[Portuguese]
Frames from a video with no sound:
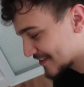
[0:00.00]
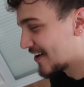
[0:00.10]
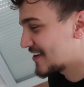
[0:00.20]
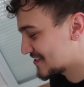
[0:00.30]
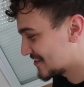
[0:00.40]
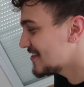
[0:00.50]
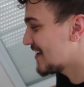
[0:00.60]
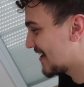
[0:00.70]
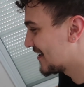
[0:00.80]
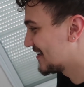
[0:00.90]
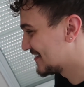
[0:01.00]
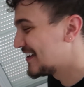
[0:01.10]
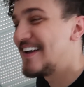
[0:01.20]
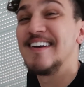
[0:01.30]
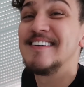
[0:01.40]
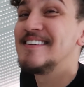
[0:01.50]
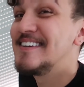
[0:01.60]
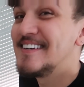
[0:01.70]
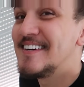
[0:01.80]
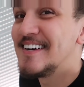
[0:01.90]
Hora de acordar, é.
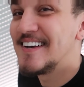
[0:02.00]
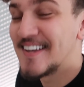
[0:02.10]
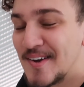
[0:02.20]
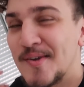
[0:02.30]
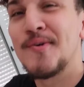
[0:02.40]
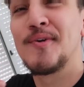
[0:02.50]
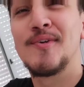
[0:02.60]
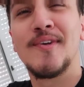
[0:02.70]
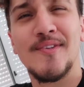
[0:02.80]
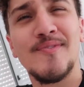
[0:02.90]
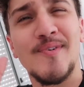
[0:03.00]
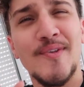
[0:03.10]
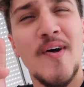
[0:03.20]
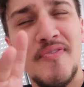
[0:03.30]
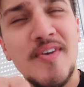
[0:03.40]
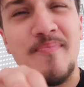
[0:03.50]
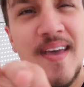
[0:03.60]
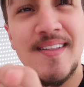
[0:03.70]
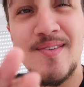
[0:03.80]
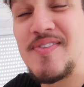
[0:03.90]
Eu, eu, eu, não, eu não
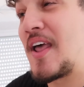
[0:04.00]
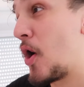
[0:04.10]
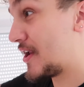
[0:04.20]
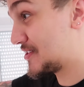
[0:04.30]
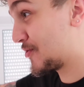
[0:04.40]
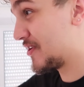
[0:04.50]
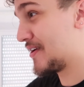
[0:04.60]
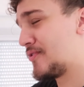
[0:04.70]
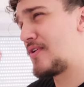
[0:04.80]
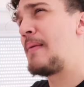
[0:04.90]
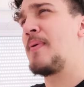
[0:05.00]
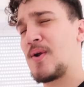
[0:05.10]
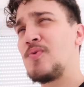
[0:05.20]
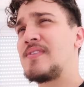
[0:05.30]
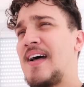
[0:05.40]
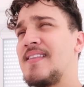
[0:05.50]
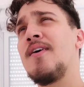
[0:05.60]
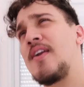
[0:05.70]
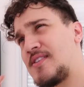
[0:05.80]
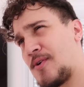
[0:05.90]
afirmei, né? Eu não falei hora de acordar. Eu dei uma perguntada.
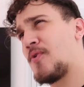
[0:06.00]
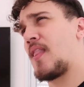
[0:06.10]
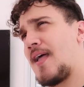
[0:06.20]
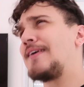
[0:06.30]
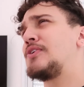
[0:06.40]
É hora de acordar